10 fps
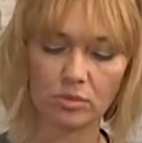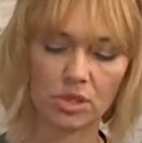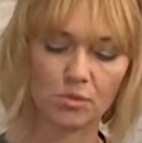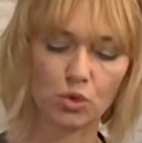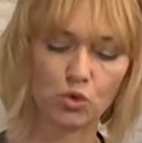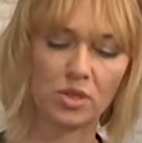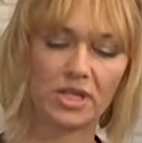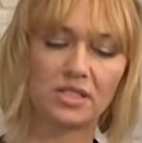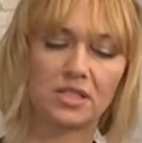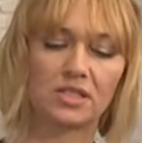Ich nehme
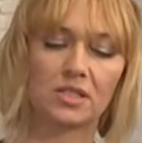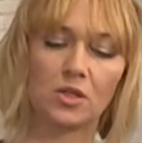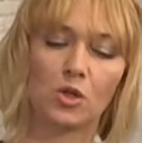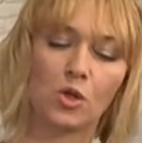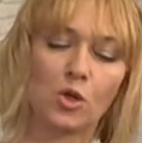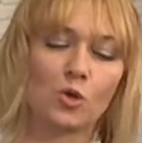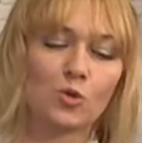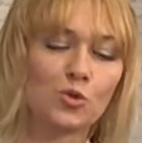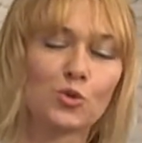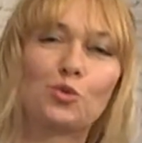zunächst diese
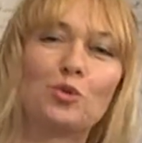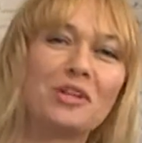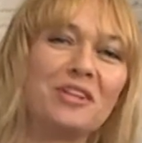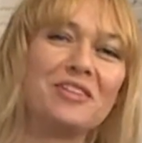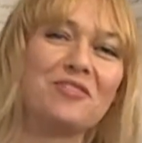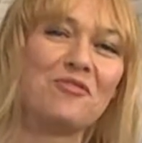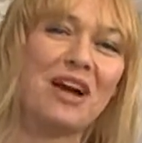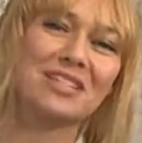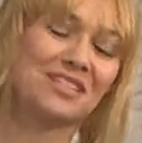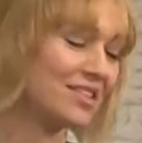skurril
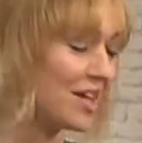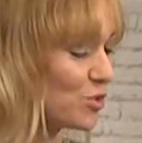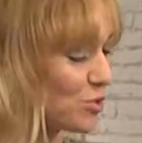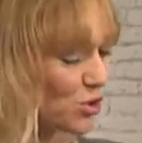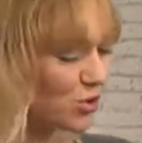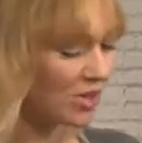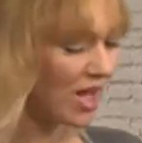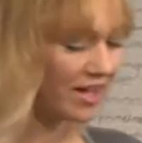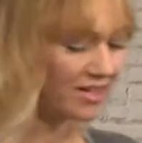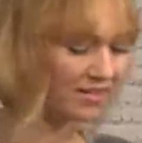gewachsenen
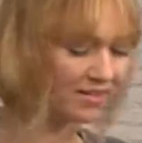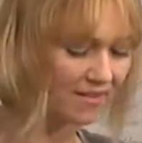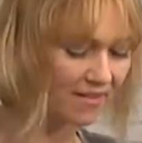Naturschönheiten